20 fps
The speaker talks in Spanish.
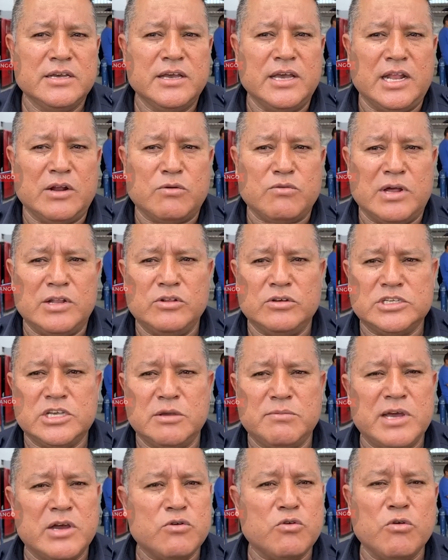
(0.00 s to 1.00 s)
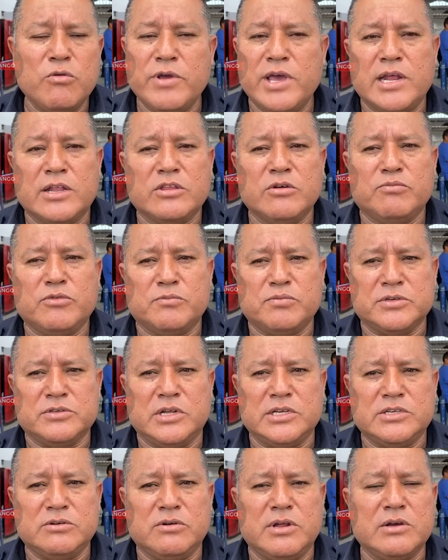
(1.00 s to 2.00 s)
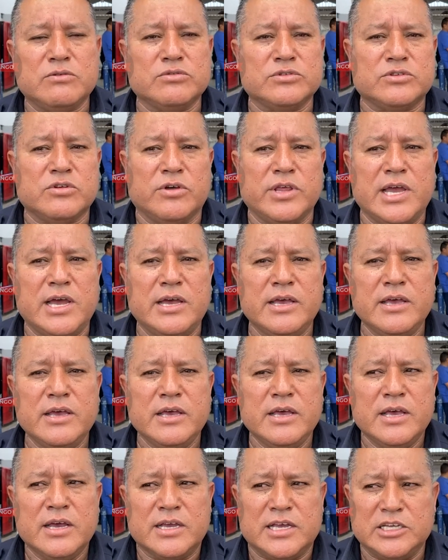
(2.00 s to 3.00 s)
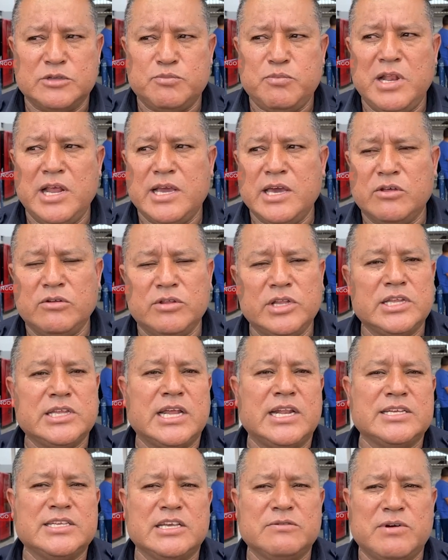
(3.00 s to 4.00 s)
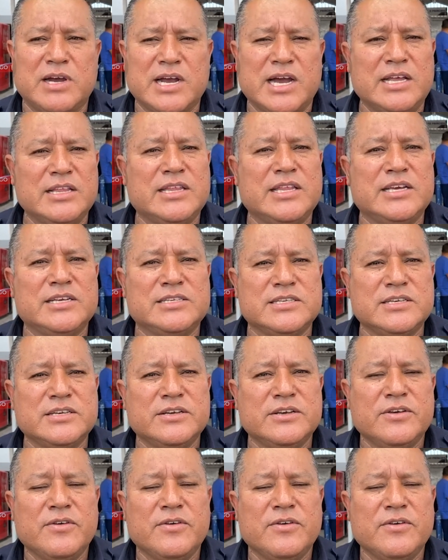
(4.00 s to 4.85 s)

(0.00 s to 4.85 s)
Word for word: el cual no se me han cubierto por personal de seguridad y custodia, que explique dónde están esas vacantes.